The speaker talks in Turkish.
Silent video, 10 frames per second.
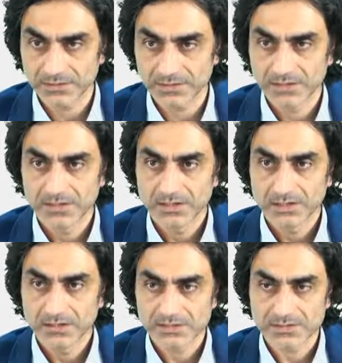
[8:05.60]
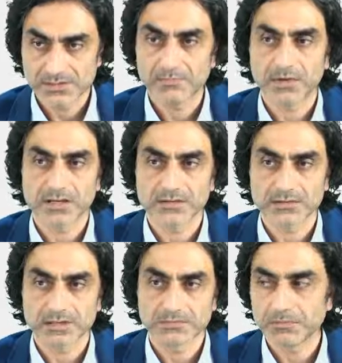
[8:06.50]
diye İslam
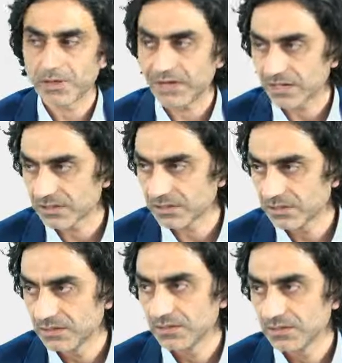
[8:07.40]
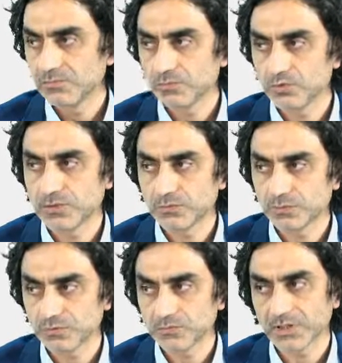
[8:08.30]
hakkında bir merak. Bu da
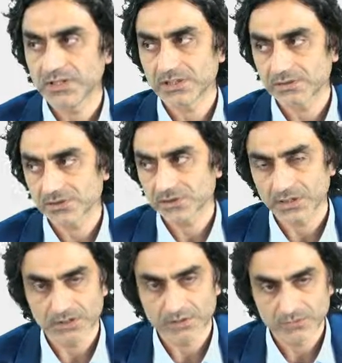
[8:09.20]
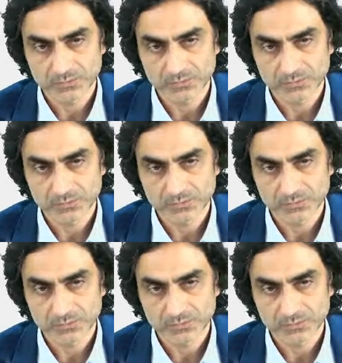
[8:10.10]
Müslümanların şeyi.